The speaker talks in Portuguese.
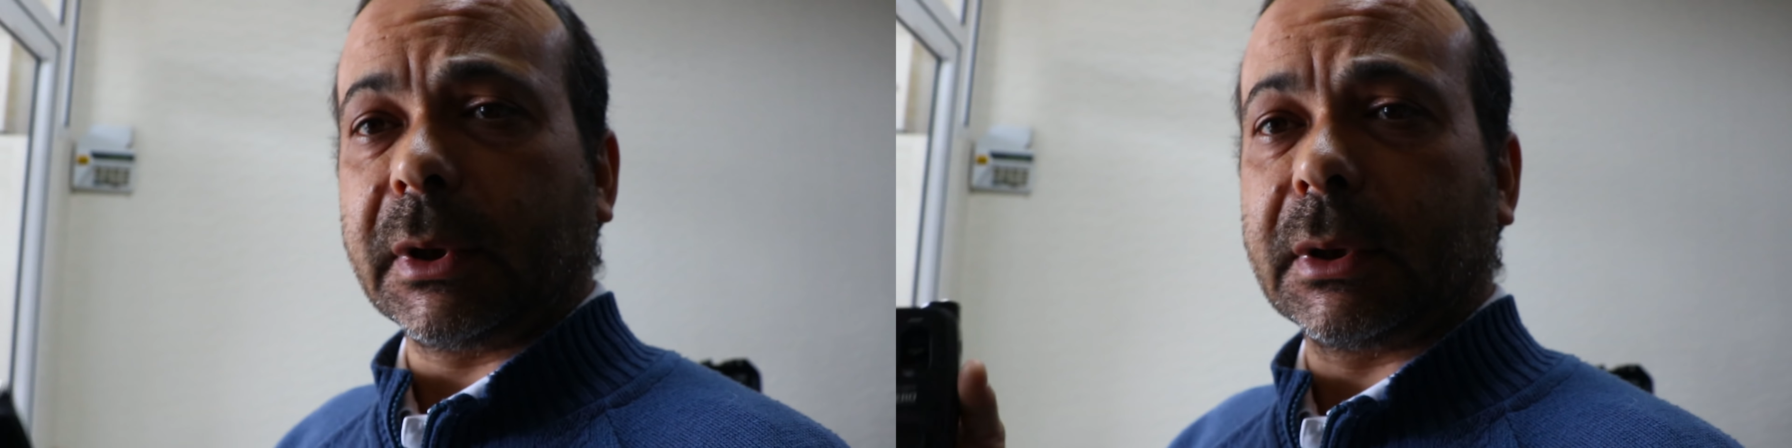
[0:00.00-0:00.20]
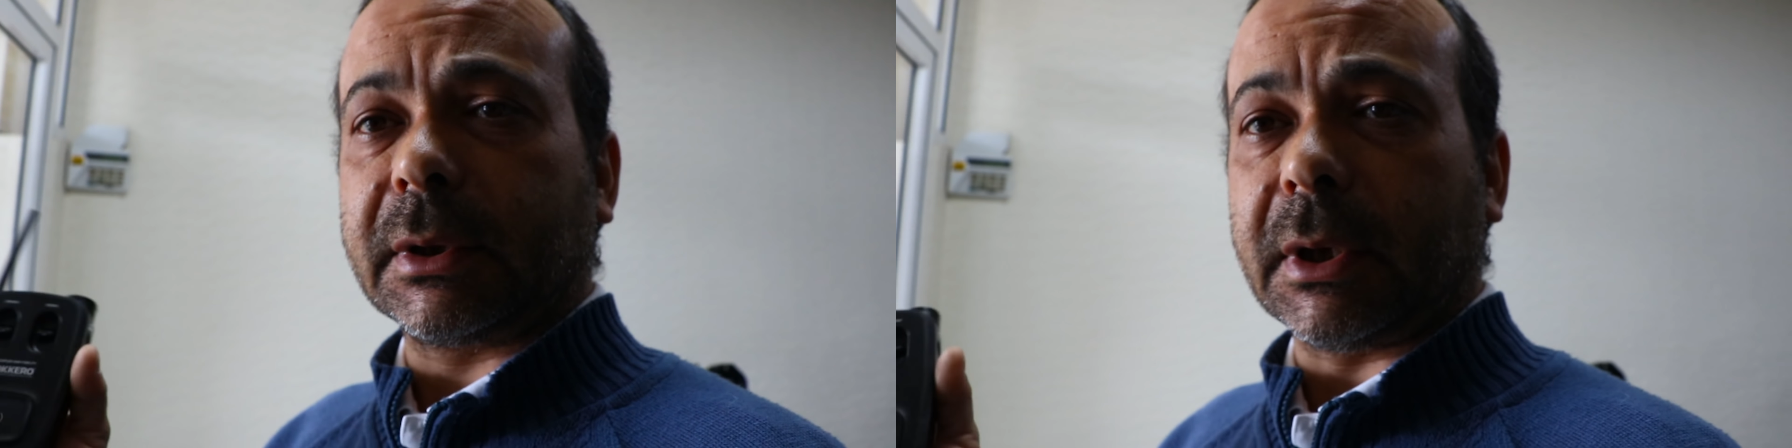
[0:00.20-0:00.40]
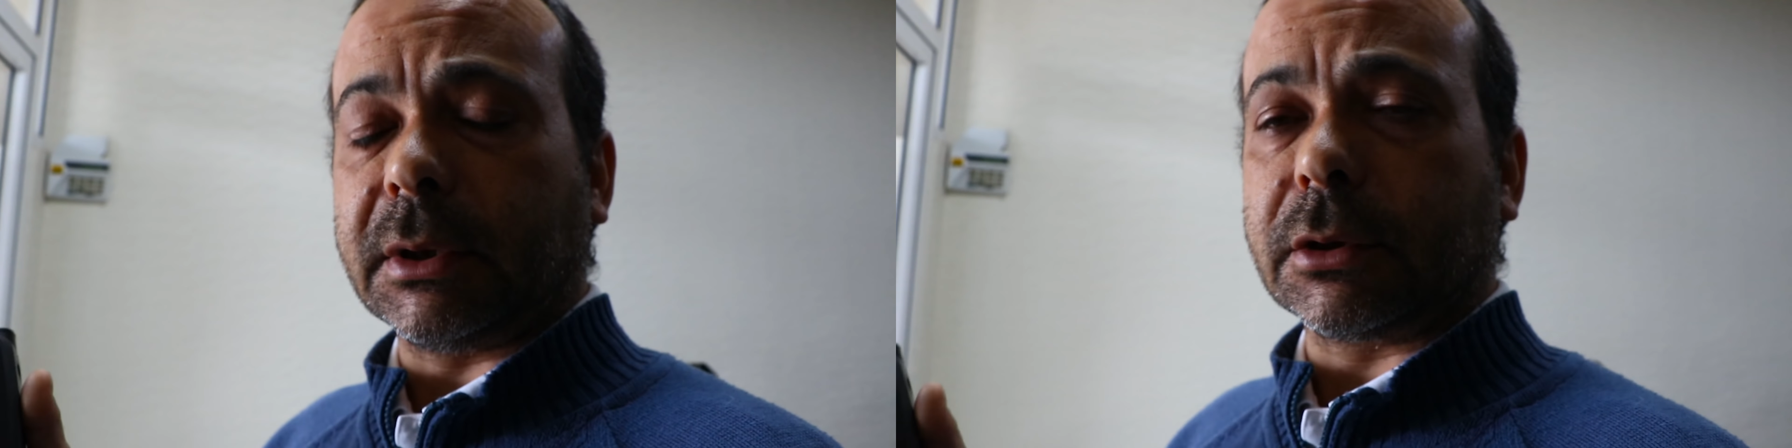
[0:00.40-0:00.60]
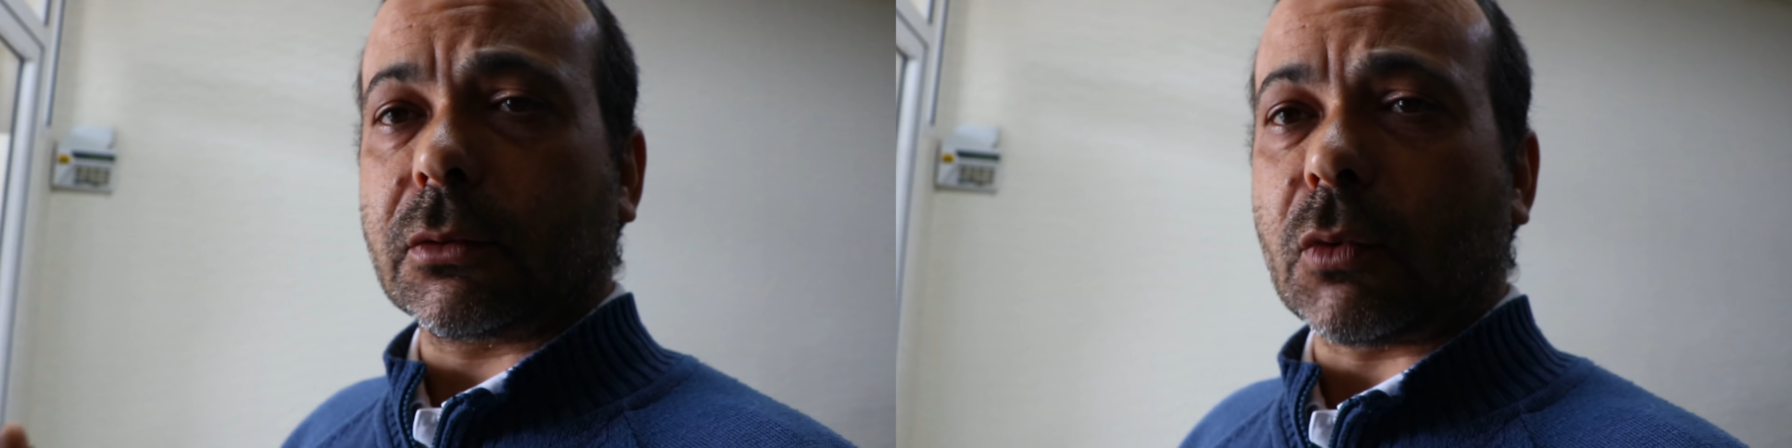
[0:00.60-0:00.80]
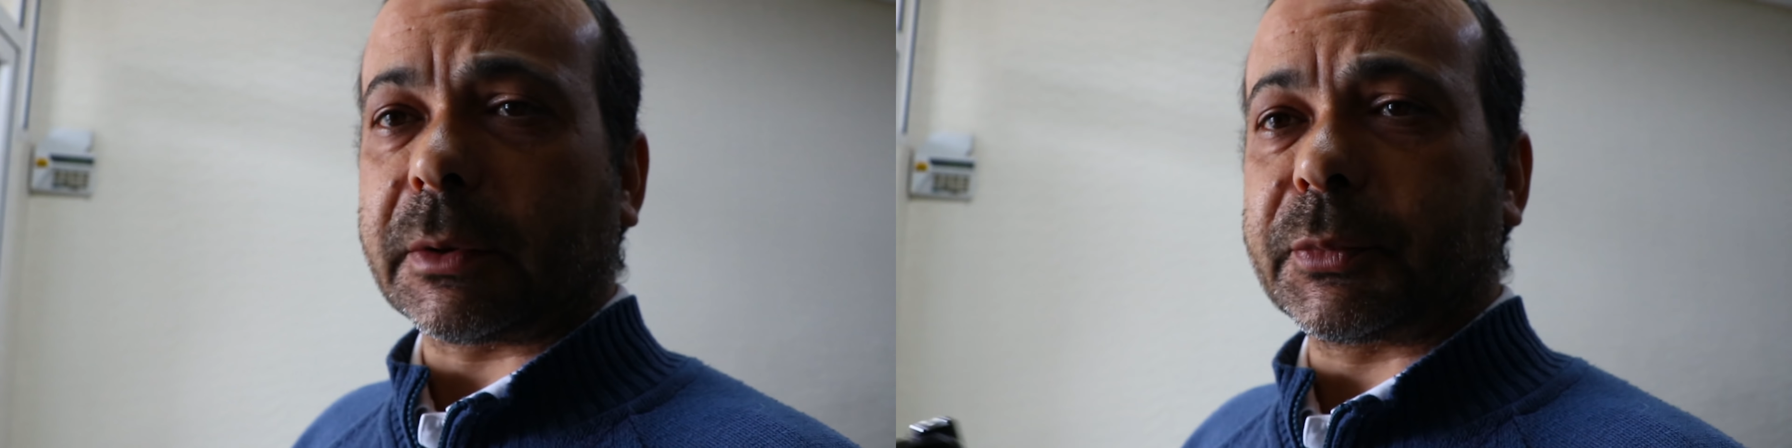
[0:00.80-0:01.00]
em que tens
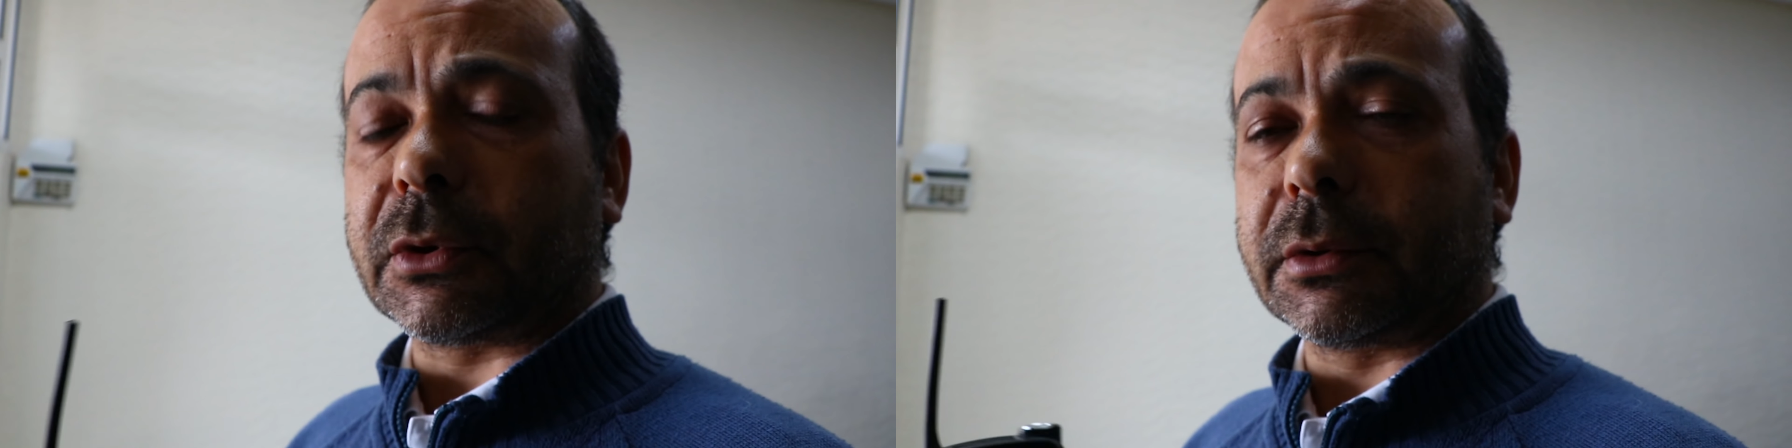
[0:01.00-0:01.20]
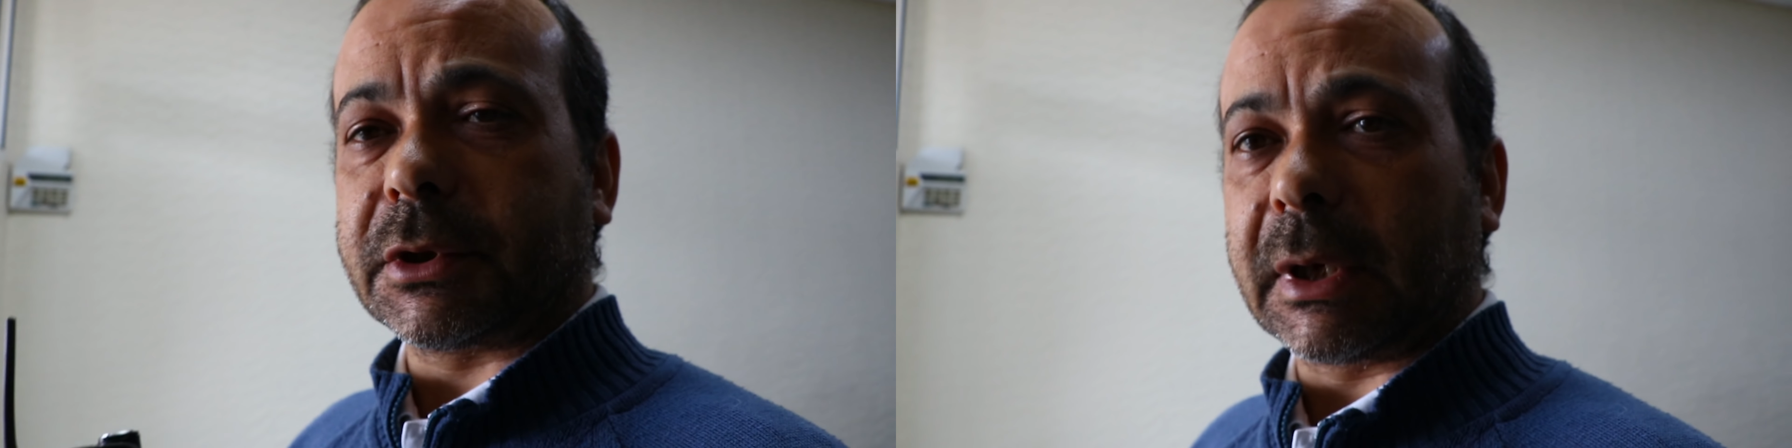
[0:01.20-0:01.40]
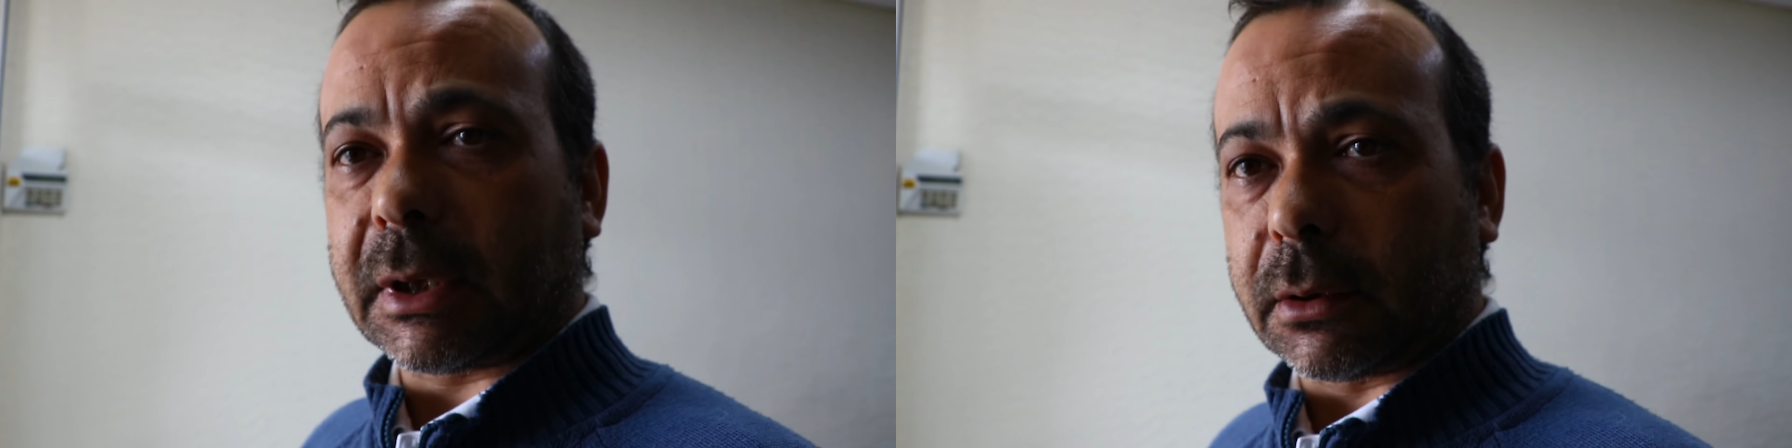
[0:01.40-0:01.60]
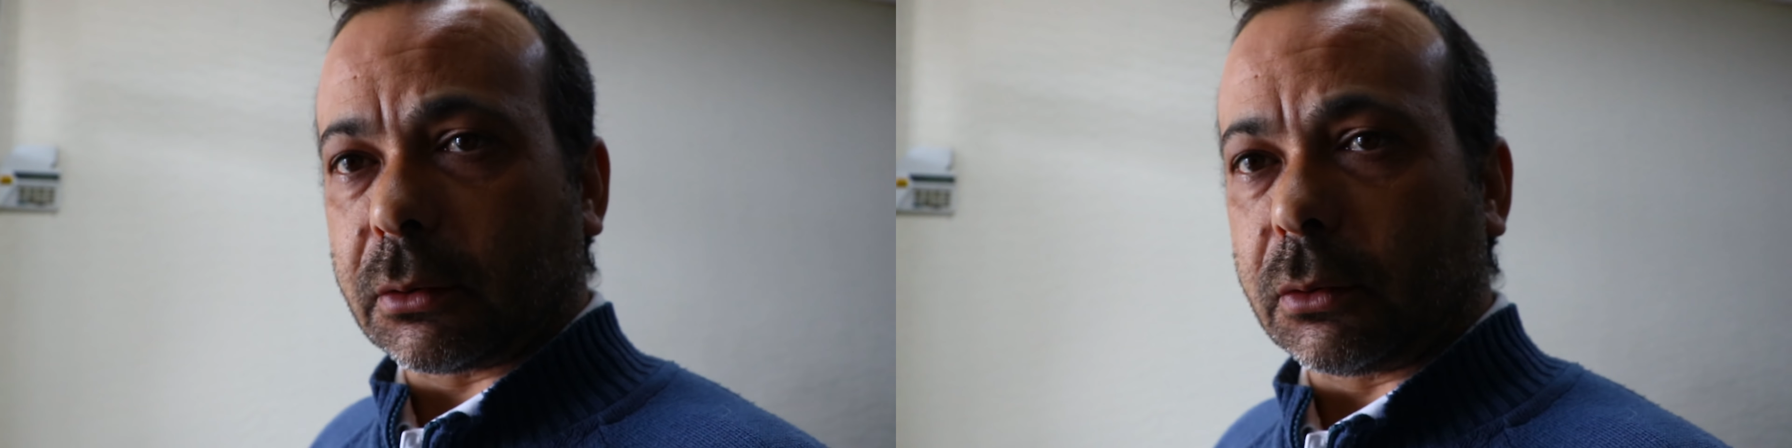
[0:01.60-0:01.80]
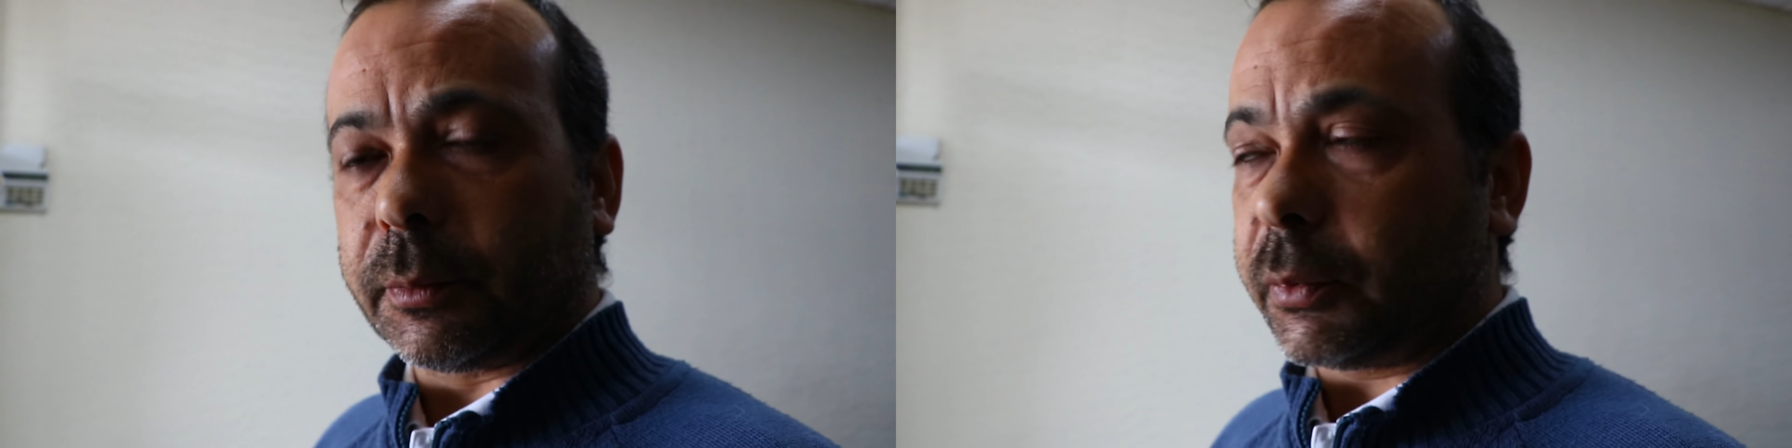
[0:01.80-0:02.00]
quatro pessoas em cada
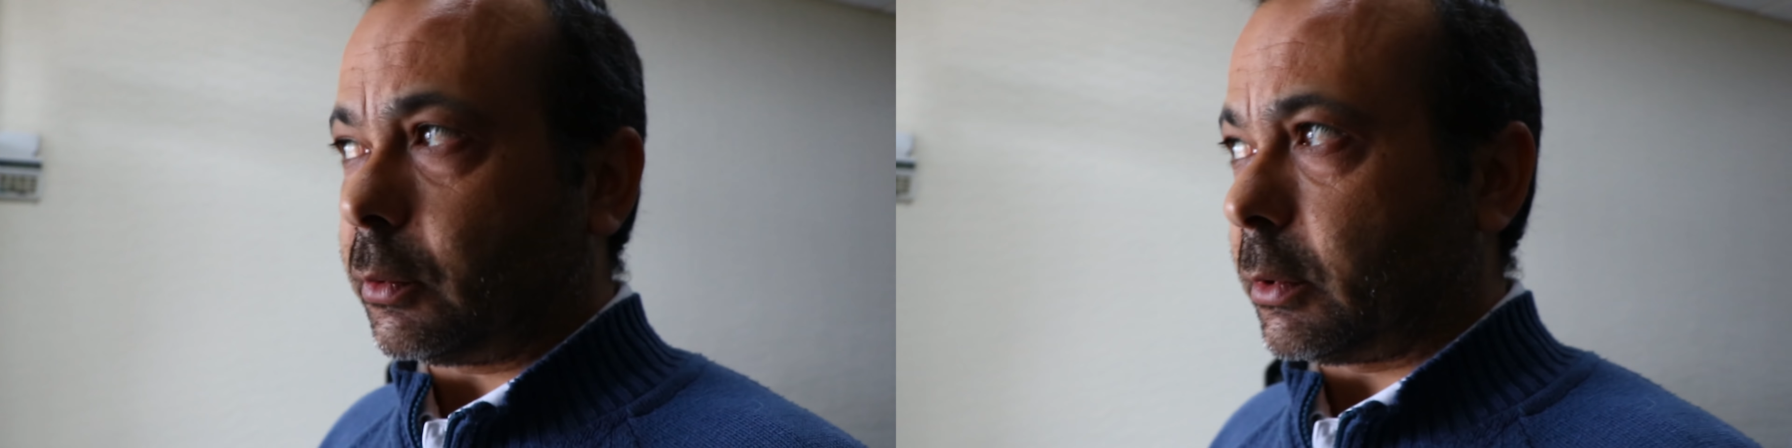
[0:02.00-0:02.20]
grupo.